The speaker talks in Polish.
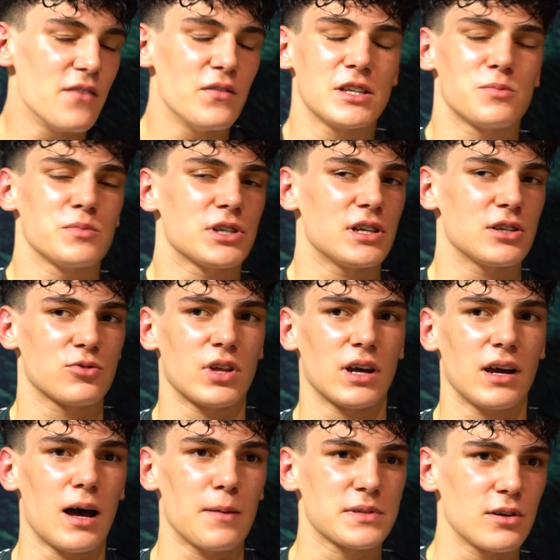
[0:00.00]
więc myślę, że
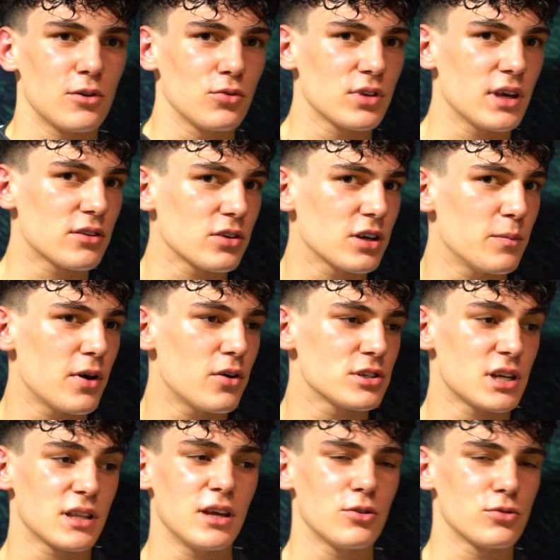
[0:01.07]
tutaj absolutnie to nie miało
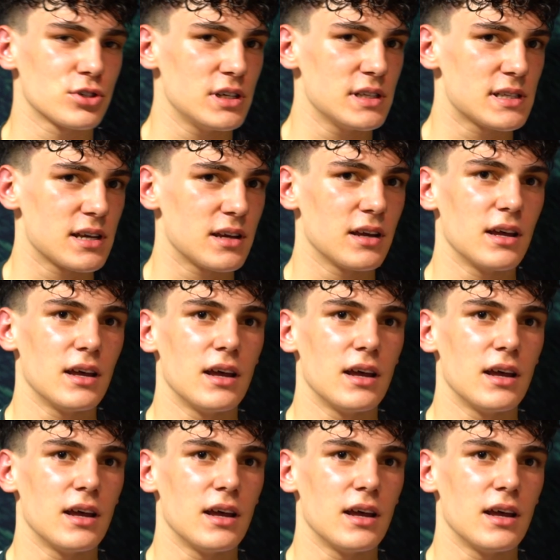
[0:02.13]
żadnej różnicy.